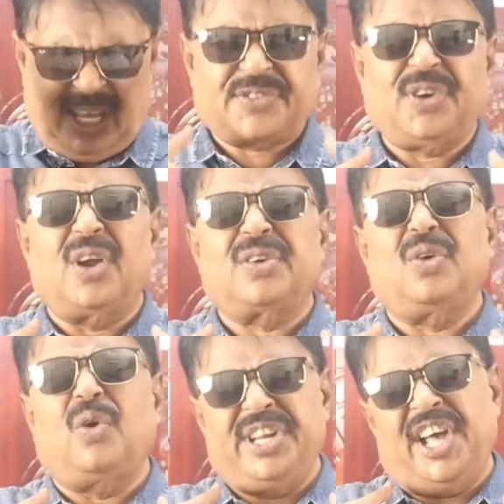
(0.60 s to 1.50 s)
একজন
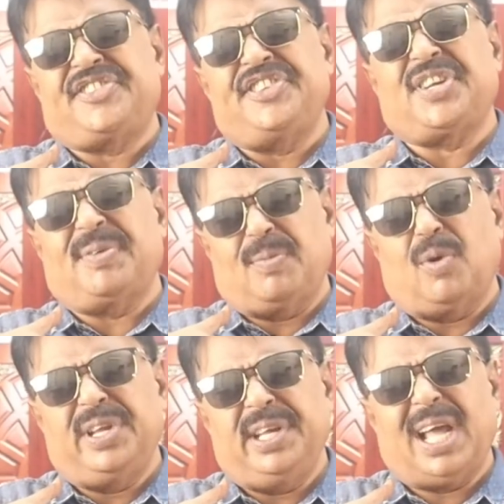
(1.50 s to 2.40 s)
অডিয়েন্স হিসাবে
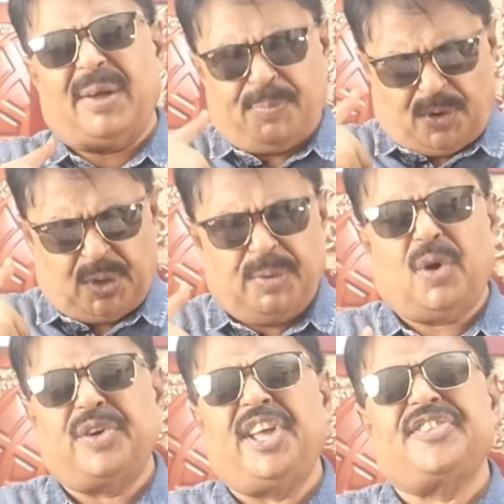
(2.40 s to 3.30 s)
বলি আমি প্রথমে
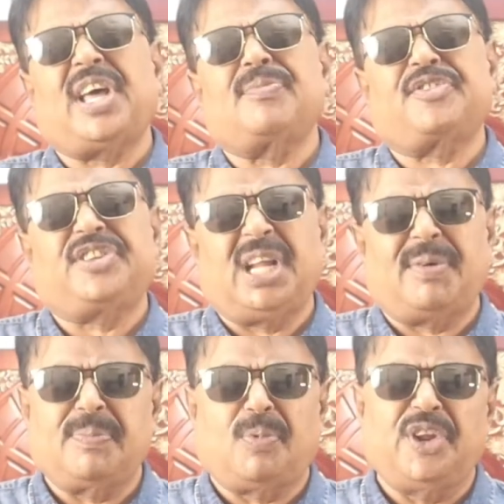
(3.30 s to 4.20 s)
অডিয়েন্স তারপর
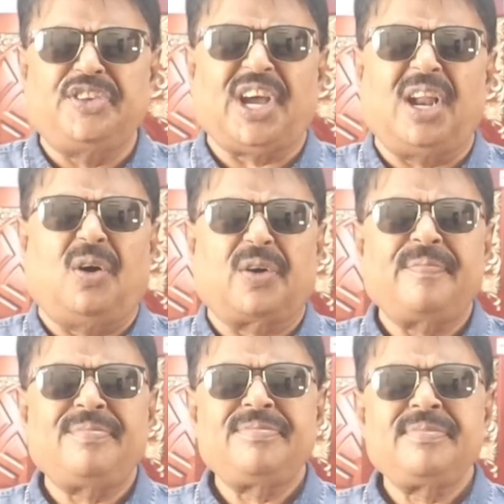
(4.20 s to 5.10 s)
সিনেমার পরিচালক
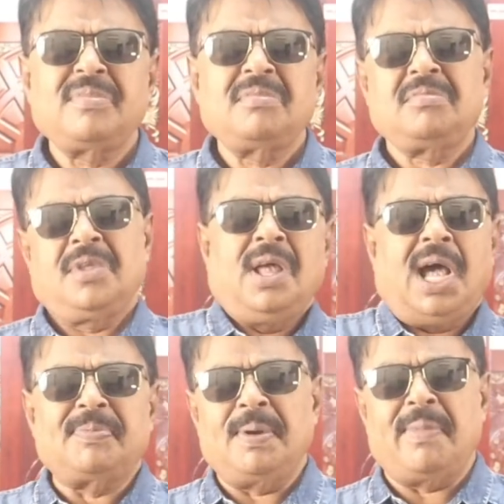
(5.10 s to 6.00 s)

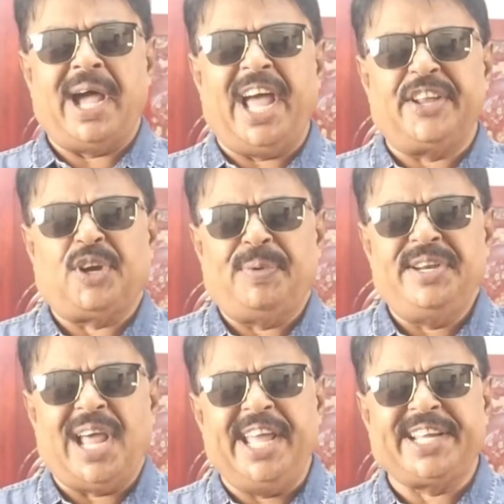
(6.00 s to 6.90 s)
আপনার মায়া
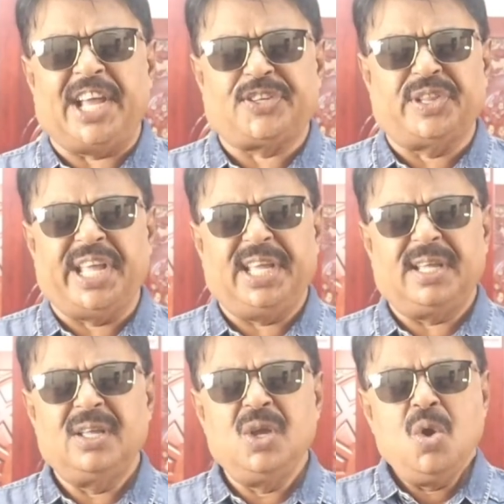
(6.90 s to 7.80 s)
ছবির নায়িকা যদি
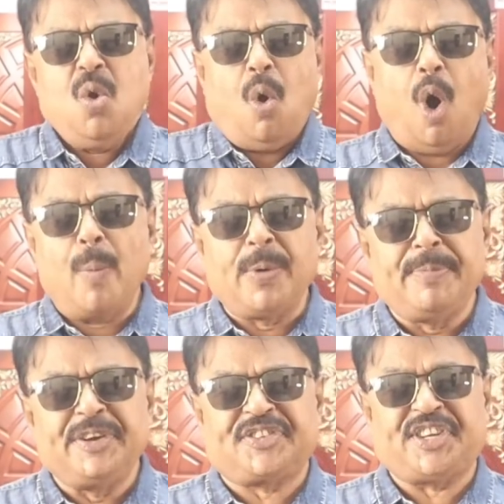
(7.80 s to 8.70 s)

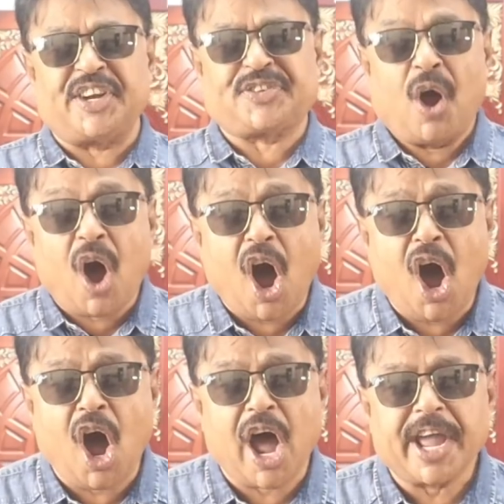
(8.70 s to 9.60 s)
অপবিশ্বাস বিশ্বাস
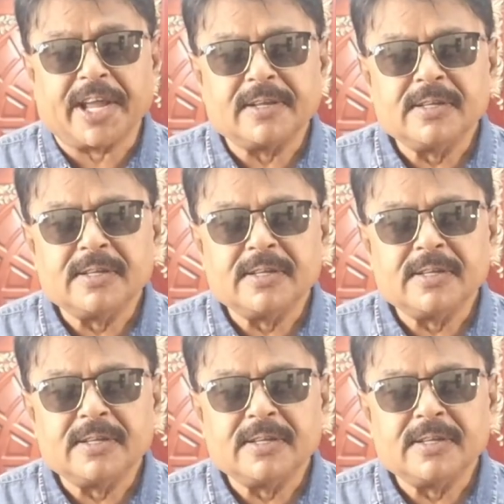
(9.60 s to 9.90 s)
হয়